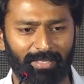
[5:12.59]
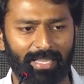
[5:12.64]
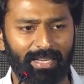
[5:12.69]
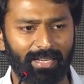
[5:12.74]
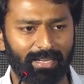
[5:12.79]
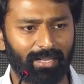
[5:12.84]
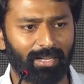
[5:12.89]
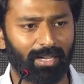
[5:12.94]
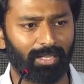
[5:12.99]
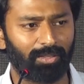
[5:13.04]

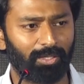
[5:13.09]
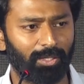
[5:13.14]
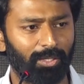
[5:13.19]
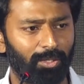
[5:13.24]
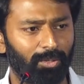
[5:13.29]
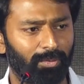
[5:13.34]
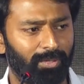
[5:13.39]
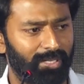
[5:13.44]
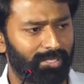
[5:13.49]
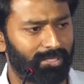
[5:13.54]
என்ன
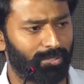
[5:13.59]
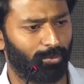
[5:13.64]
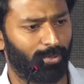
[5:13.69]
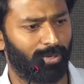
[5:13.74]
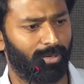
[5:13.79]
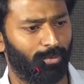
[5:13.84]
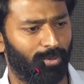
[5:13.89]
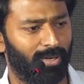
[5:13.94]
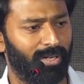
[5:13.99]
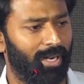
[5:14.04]
கற்றுக்கிட்டோம் எஸ்
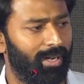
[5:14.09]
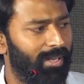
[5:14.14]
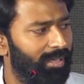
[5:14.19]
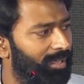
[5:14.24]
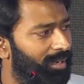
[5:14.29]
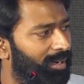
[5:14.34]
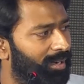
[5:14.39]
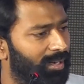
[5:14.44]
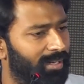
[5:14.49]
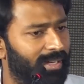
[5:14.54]
ஒரு ஒரு
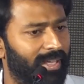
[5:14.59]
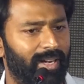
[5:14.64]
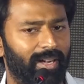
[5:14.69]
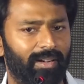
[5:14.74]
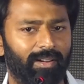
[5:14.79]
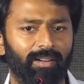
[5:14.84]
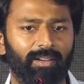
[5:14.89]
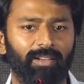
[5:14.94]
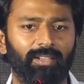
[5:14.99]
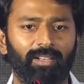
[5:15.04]
நடிகராக நான்
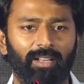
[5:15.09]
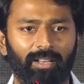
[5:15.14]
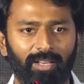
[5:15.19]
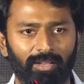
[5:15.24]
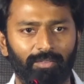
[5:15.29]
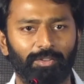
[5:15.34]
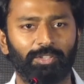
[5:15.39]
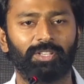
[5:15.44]
டைரக்டர் கிட்ட நிறைய